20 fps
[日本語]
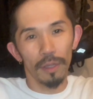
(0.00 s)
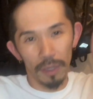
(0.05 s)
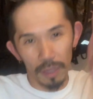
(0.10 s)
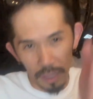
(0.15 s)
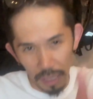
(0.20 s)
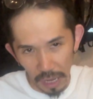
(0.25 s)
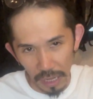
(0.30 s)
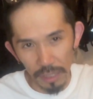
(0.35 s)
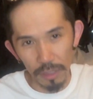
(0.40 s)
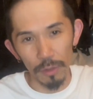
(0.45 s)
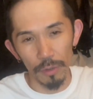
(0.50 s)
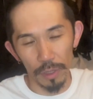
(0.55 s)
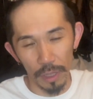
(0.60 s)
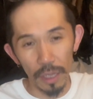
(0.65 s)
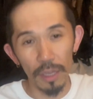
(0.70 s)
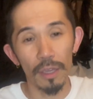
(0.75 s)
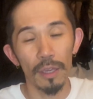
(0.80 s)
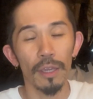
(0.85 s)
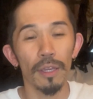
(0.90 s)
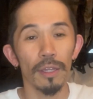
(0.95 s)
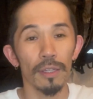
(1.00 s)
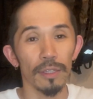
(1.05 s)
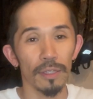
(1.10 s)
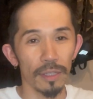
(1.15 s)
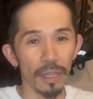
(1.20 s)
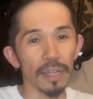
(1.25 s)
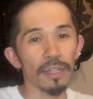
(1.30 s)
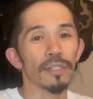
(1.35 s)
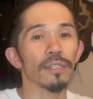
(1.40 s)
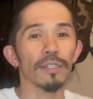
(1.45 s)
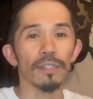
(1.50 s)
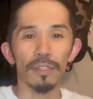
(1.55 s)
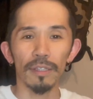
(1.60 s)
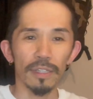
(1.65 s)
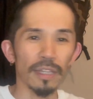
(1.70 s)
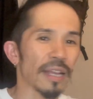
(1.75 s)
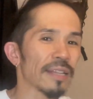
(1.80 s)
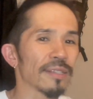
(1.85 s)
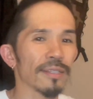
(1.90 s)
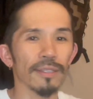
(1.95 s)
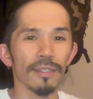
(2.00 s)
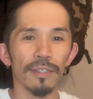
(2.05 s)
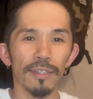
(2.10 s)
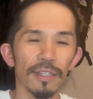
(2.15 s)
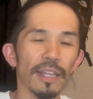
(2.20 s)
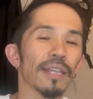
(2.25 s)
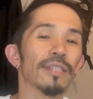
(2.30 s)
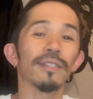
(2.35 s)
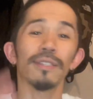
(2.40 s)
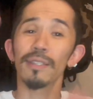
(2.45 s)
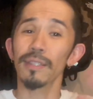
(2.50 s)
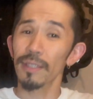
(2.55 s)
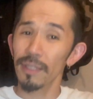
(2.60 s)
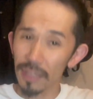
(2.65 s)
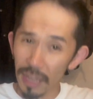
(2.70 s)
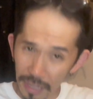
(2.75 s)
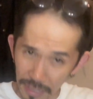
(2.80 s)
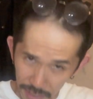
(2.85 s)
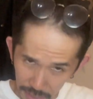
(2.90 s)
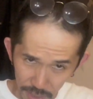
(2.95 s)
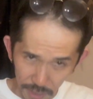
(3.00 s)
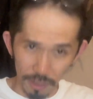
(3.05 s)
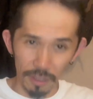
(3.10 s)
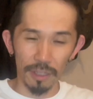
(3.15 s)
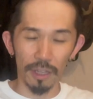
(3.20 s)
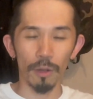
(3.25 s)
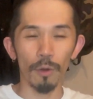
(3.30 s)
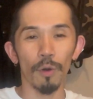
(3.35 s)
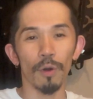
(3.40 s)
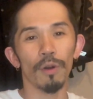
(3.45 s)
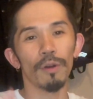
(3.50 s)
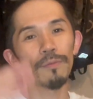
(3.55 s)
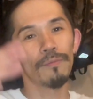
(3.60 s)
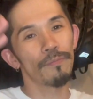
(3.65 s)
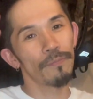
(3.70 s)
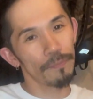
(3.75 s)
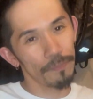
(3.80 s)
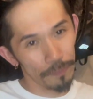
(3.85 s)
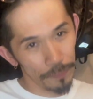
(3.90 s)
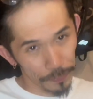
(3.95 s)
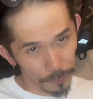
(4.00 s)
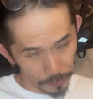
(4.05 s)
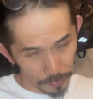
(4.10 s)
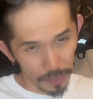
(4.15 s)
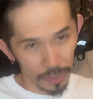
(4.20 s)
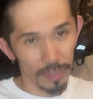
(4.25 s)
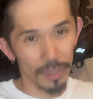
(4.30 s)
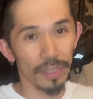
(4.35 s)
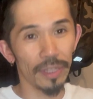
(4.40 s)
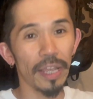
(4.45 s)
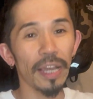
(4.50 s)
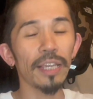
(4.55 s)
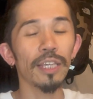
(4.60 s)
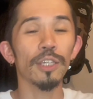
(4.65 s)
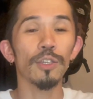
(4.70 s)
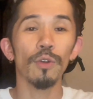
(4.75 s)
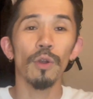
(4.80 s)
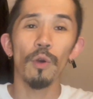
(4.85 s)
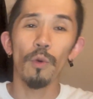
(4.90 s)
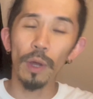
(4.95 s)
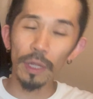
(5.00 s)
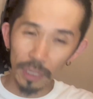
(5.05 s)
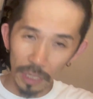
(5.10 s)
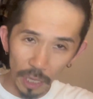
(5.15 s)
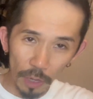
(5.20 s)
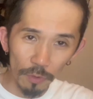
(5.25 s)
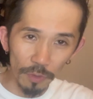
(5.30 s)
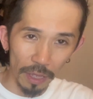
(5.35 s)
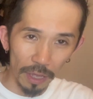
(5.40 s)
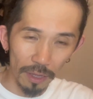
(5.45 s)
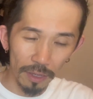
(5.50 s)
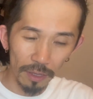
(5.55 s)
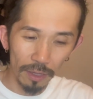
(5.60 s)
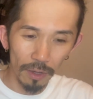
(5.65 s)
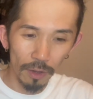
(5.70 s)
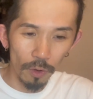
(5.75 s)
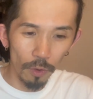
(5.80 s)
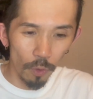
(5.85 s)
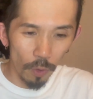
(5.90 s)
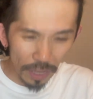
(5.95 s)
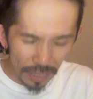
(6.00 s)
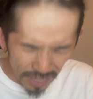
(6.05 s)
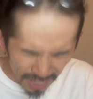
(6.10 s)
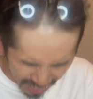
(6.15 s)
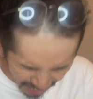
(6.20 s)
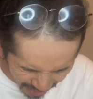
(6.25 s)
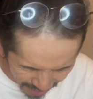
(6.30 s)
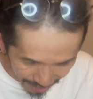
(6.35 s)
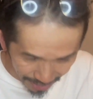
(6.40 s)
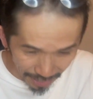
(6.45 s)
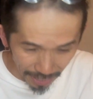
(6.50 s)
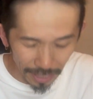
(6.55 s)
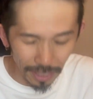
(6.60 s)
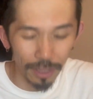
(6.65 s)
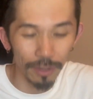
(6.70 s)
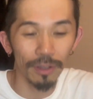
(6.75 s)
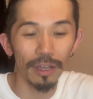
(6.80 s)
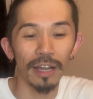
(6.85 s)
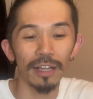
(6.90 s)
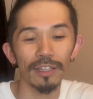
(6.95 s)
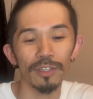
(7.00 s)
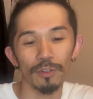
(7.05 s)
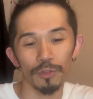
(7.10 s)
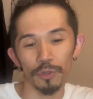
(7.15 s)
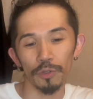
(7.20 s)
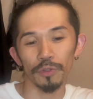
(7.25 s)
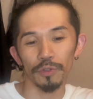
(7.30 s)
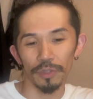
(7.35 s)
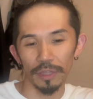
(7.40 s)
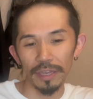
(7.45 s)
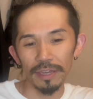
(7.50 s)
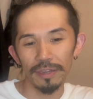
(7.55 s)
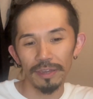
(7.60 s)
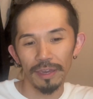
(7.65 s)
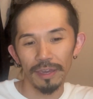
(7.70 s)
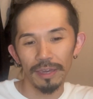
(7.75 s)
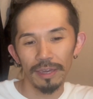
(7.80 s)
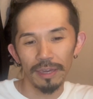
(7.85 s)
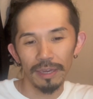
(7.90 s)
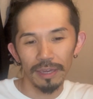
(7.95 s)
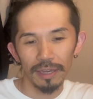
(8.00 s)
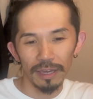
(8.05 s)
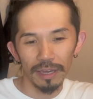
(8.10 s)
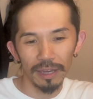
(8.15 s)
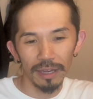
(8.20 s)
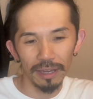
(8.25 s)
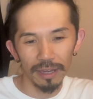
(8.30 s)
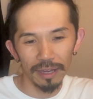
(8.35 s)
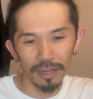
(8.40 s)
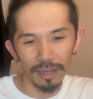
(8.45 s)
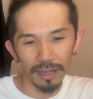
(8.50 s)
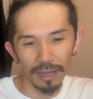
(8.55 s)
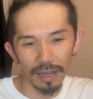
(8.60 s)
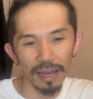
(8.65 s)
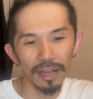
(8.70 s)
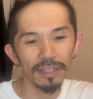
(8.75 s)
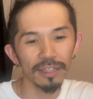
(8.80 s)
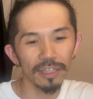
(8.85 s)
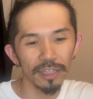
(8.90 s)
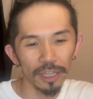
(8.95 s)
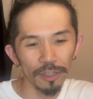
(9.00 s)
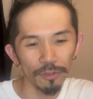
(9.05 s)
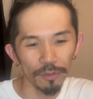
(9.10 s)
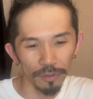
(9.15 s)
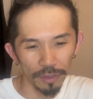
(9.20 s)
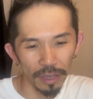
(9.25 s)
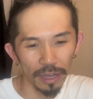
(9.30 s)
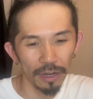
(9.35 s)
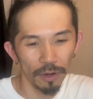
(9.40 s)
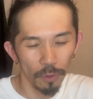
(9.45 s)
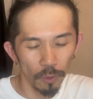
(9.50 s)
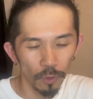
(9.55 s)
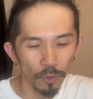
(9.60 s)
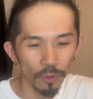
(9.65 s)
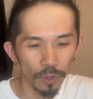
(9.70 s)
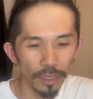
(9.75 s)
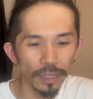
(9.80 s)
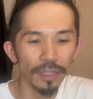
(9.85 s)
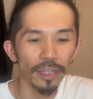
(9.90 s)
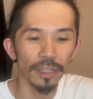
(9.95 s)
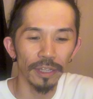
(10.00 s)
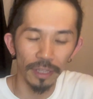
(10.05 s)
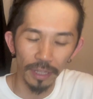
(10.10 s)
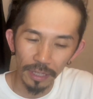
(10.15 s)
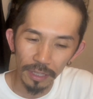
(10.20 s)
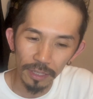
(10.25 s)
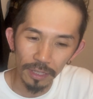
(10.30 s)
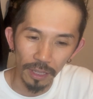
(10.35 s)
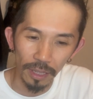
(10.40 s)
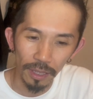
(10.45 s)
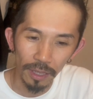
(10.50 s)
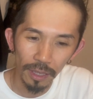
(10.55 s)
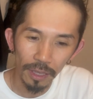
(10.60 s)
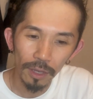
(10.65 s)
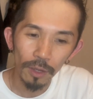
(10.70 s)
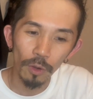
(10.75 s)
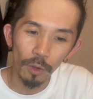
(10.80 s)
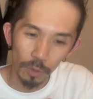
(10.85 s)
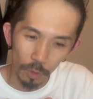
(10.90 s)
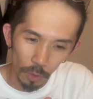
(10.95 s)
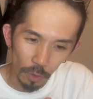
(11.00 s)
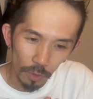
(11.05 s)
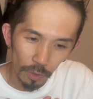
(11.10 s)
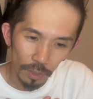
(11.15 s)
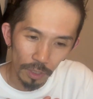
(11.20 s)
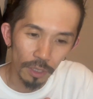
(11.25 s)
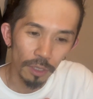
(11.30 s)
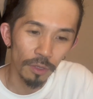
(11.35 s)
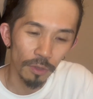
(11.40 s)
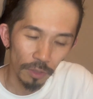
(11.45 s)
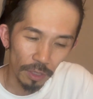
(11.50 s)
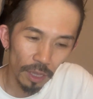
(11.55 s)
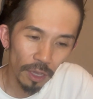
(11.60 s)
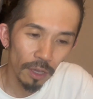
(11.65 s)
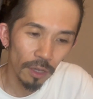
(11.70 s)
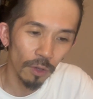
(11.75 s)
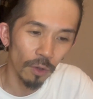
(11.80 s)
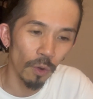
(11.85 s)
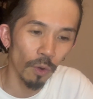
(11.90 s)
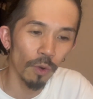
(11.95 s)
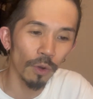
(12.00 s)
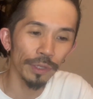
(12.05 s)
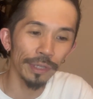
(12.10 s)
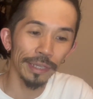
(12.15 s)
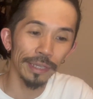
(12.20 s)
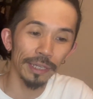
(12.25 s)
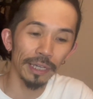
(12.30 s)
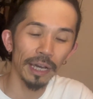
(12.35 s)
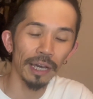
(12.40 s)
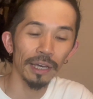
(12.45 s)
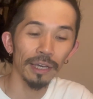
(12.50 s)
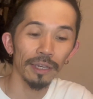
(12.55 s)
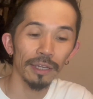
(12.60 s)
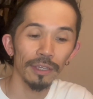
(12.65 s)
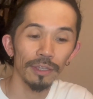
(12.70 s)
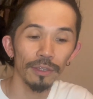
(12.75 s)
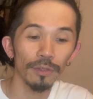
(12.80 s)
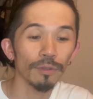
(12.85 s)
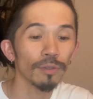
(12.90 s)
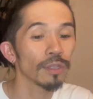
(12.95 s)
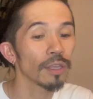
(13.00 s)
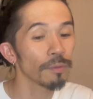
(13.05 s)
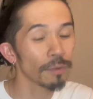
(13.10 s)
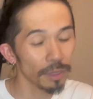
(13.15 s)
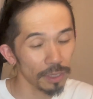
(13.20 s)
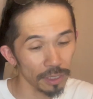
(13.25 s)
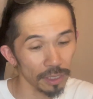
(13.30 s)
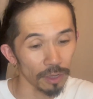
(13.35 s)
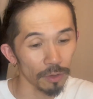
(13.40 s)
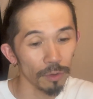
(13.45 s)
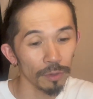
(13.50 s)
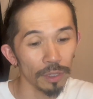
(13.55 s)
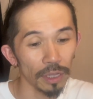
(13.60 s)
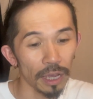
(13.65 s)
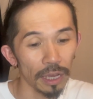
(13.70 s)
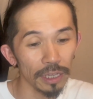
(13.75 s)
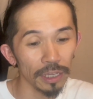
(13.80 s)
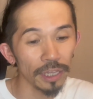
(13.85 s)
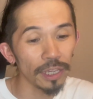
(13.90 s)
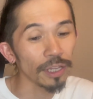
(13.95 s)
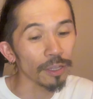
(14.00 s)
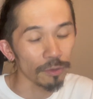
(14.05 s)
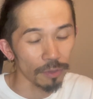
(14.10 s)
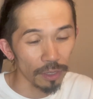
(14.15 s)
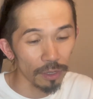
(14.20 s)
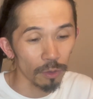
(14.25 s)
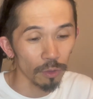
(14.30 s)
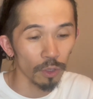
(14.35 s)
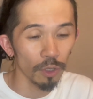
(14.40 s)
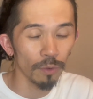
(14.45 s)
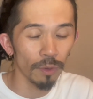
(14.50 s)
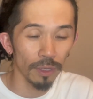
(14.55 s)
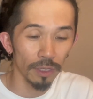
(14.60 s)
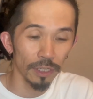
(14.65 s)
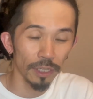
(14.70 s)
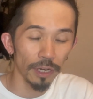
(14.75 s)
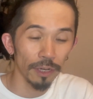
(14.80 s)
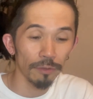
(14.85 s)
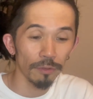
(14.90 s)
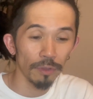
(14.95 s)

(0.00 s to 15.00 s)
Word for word: ガンとね、タンツンタンツンタンツンタンツンってこう、大章が終わったような、終わっちゃったっていう感じをちょっとね、感じたのはね、あれ本当だったんだなってことですよね。ご本人が言ってました。こうやってはっきりとね、言葉にされる